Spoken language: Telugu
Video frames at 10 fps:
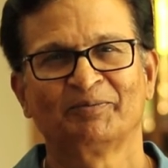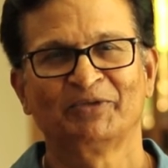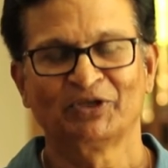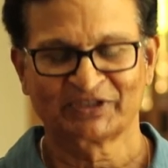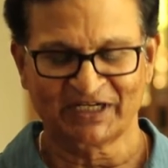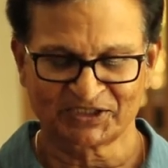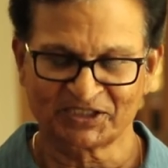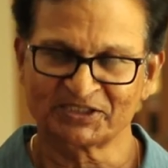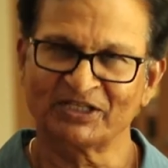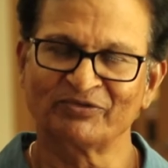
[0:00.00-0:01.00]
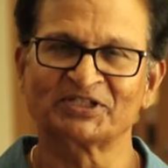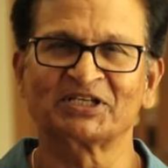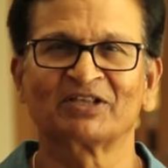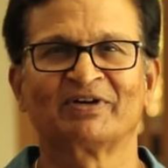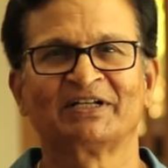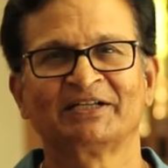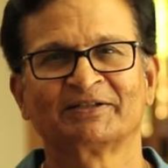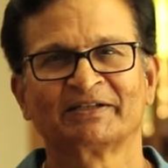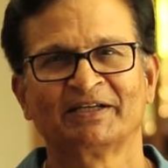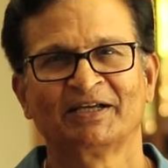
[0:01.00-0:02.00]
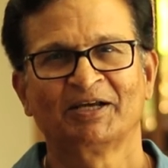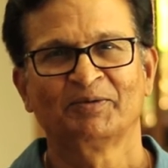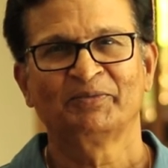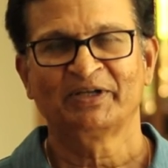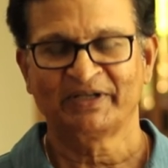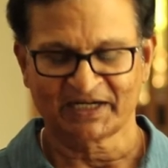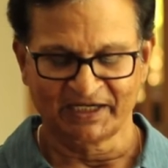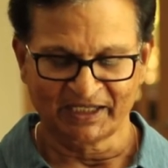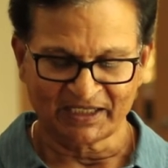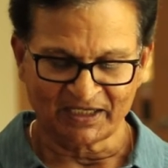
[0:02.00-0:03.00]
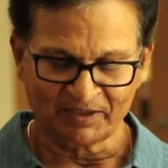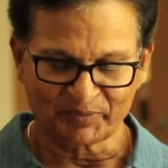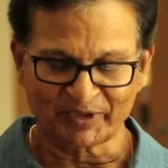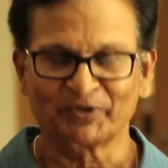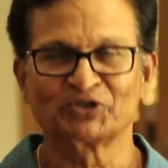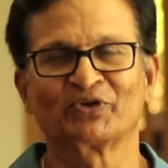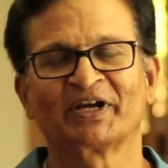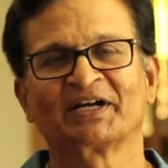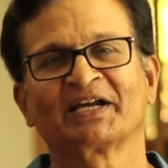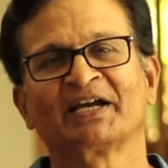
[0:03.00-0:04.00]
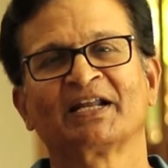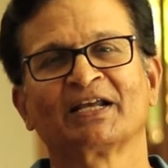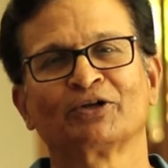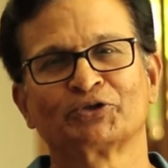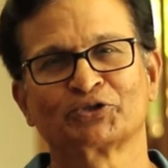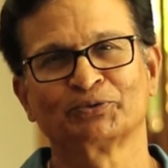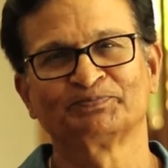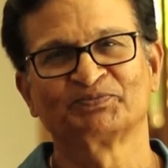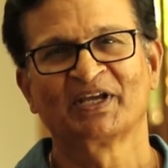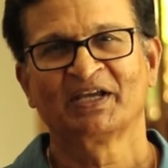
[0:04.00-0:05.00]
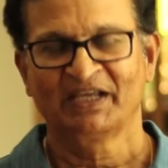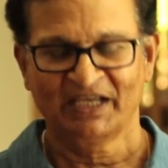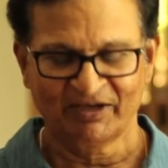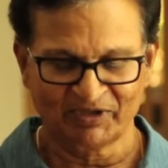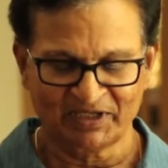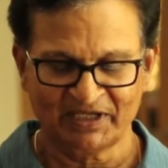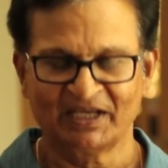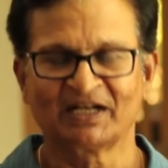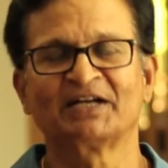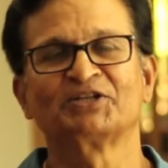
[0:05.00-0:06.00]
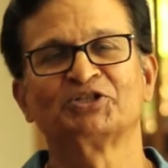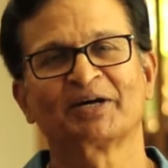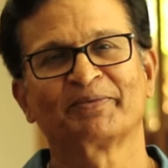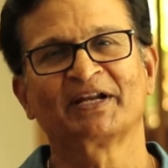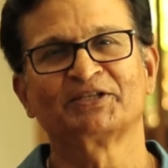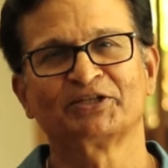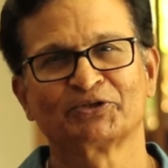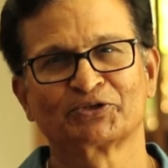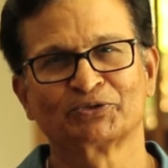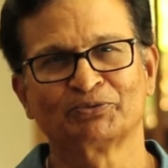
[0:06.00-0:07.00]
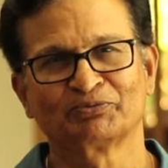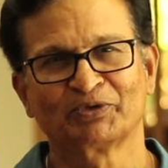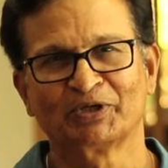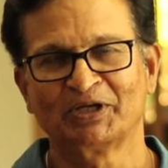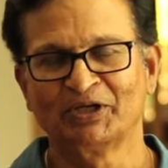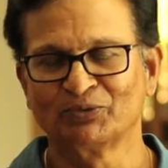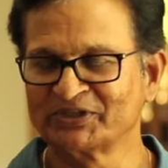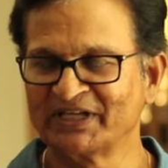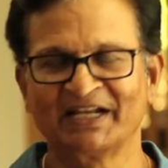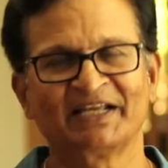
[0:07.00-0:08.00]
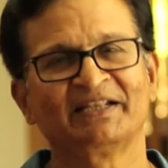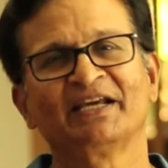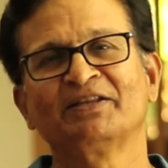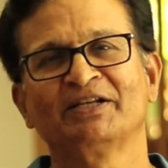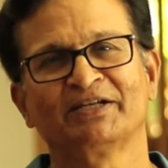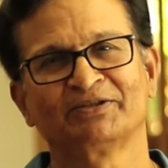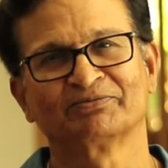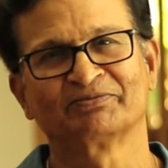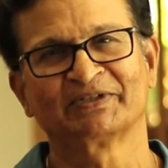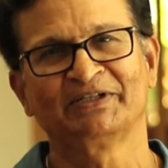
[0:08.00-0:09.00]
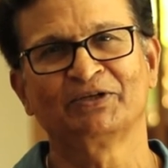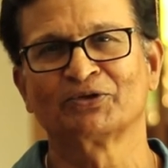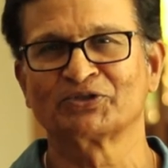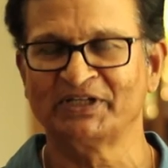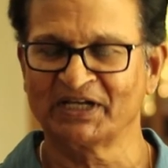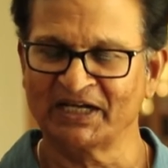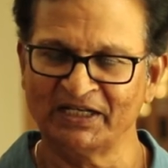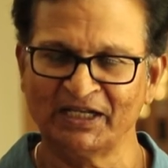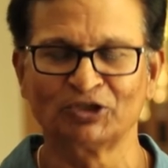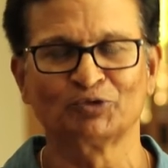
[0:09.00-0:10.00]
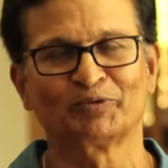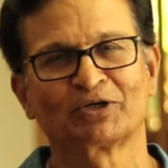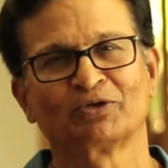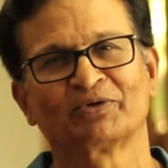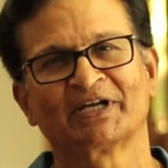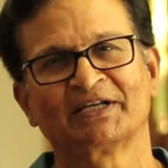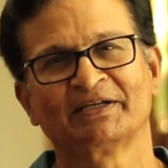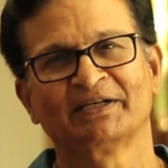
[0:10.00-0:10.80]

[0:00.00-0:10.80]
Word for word: మీరు తలసిన చదివే చదవాలి మీరు ఎక్కడికే ప్రపంచంలో ఎక్కడికైనా వెళ్ళవచ్చు ఏవి ఎలాంటి జాబ్ అయినా చేయొచ్చు నువ్వు చేయలేనిది ఏదీ లేదు ఈరోజు నీకు అన్నీ అందుబాటులో ఉన్నాయి